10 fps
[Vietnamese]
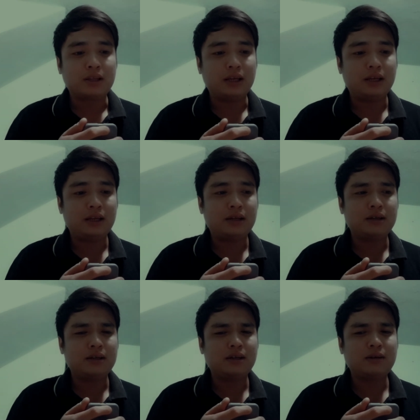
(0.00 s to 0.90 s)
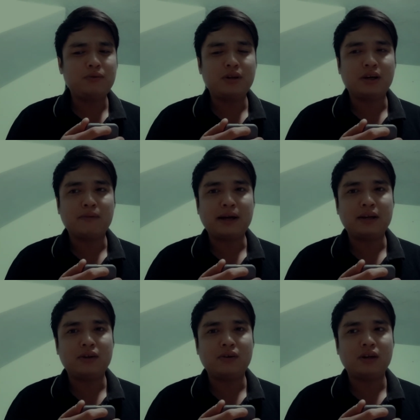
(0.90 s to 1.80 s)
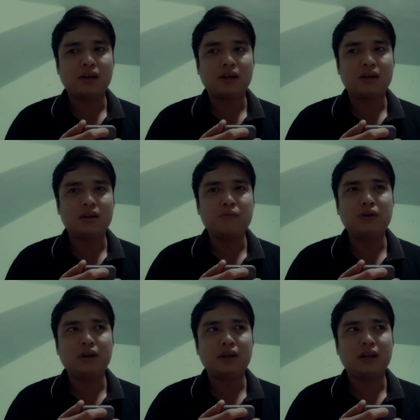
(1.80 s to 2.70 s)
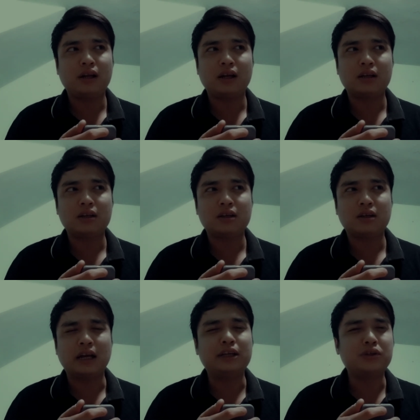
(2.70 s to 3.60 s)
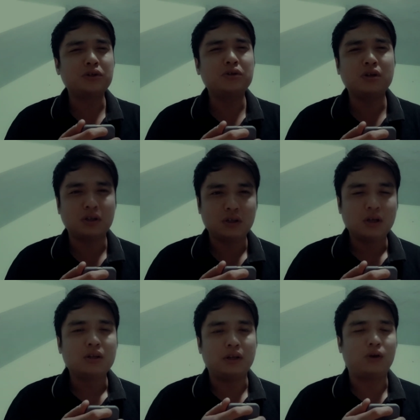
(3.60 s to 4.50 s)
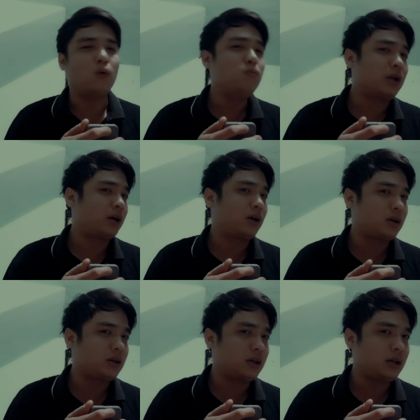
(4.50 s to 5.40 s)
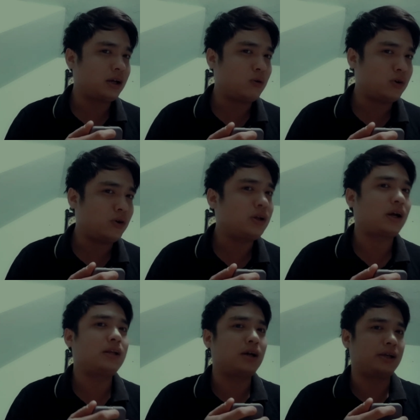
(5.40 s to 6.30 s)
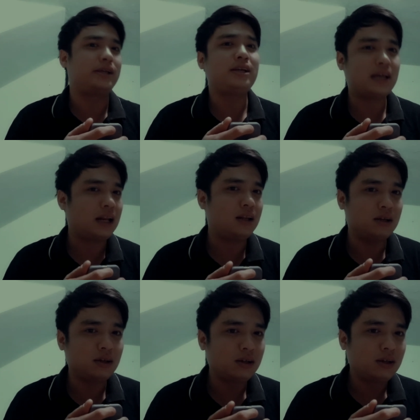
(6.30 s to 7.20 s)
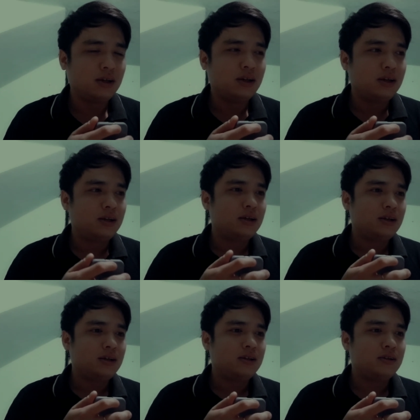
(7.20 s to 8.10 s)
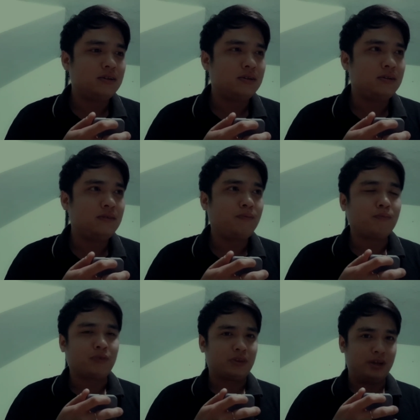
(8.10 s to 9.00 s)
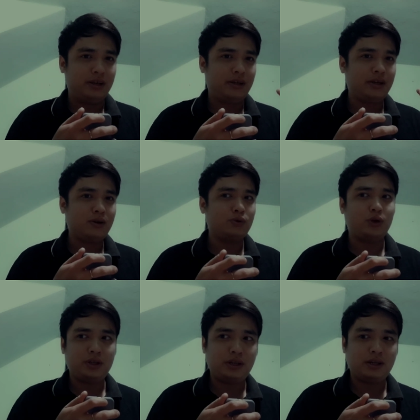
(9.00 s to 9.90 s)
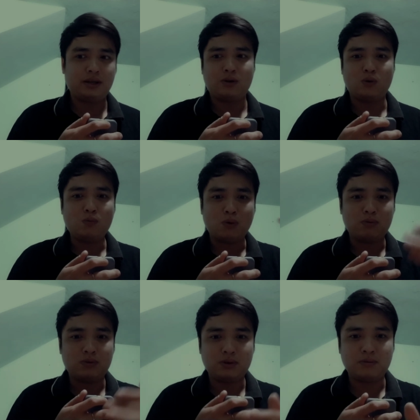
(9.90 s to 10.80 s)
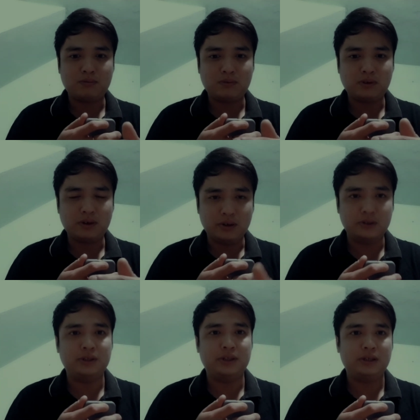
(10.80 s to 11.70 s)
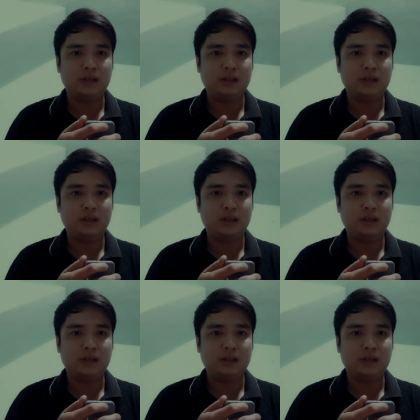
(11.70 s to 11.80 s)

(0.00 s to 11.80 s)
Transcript: thì cũng như là cái bác này nói là giống như cái này là ngày xưa thì cũng là cái câu nói là cái thời chiến tranh nữa ừ, thì cái câu chuyện này là của một người